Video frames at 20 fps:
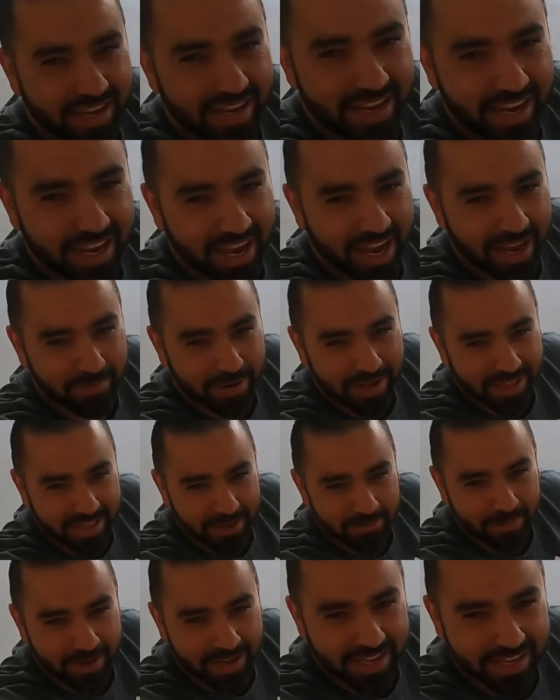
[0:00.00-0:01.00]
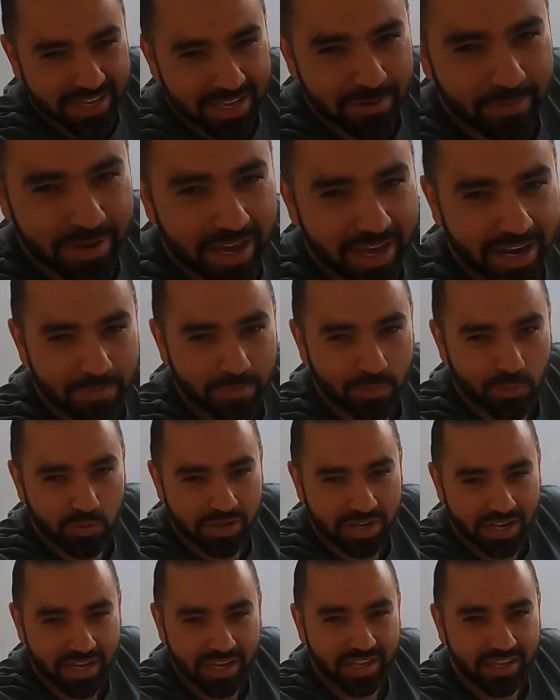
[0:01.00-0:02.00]
ये कैमरा दे भाई इसके बगैर हम
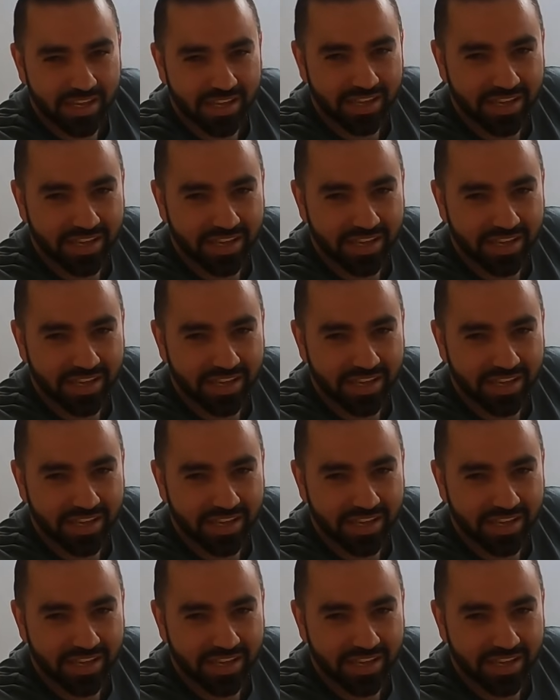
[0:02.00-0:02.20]
कुछ नहीं